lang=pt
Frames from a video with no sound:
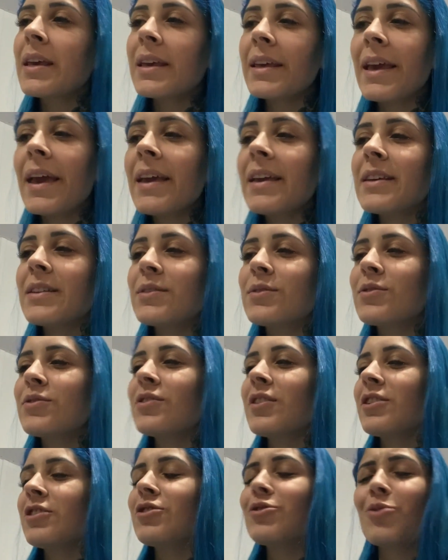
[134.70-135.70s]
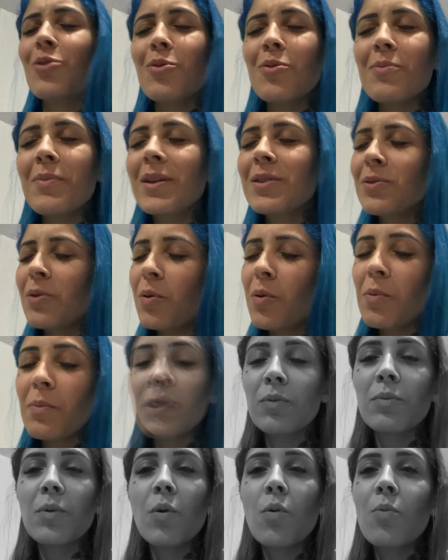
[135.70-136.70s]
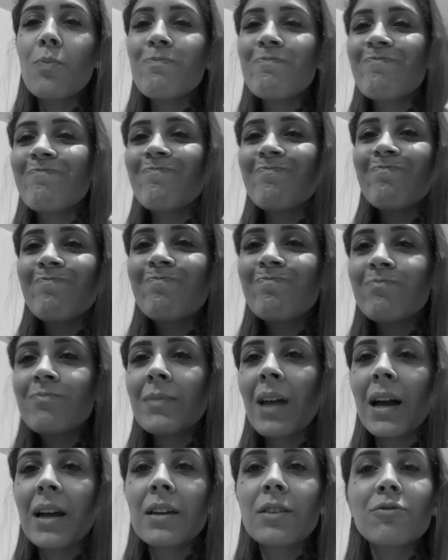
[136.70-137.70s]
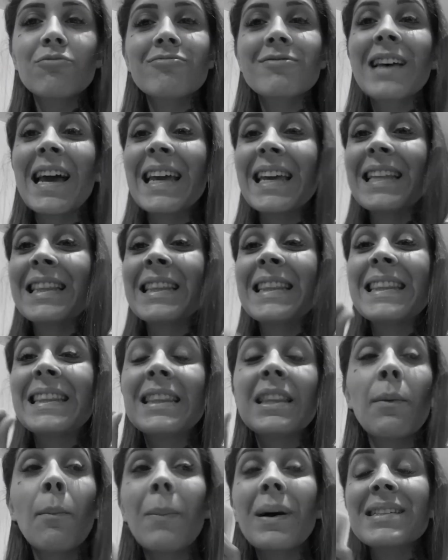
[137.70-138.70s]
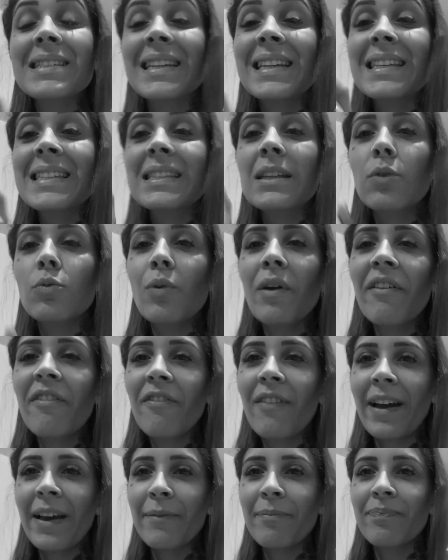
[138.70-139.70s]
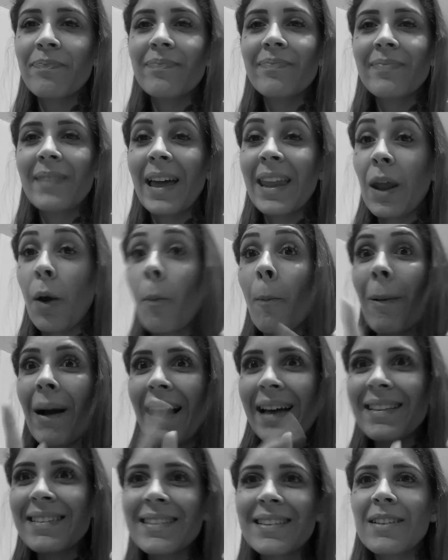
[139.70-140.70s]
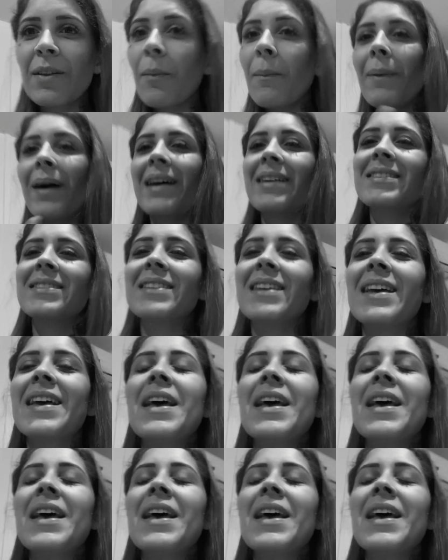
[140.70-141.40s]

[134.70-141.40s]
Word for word: E é isso, gente. Tô com medo, tô com medo. Meu tá? Que não sai, não passa nem sinal do Wi-Fi, tá? Não passa, não passa.